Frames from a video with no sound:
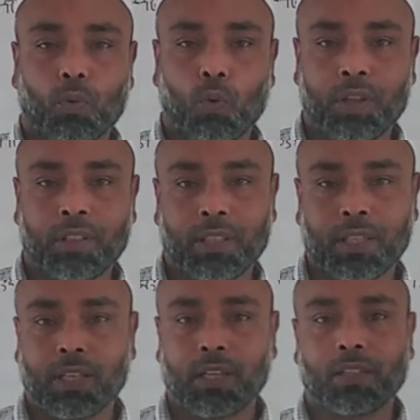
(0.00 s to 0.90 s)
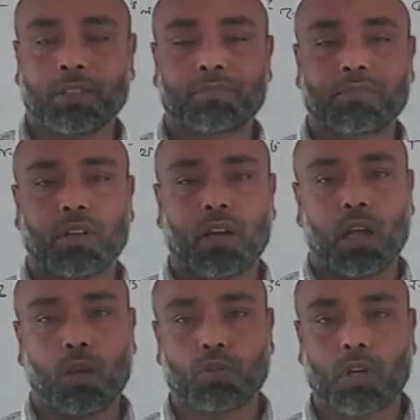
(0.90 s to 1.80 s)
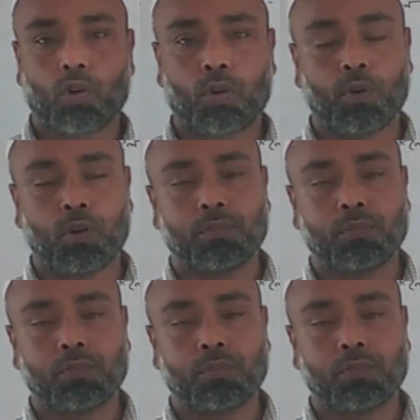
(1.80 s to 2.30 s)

গণিত নিয়ে আলোচনা করব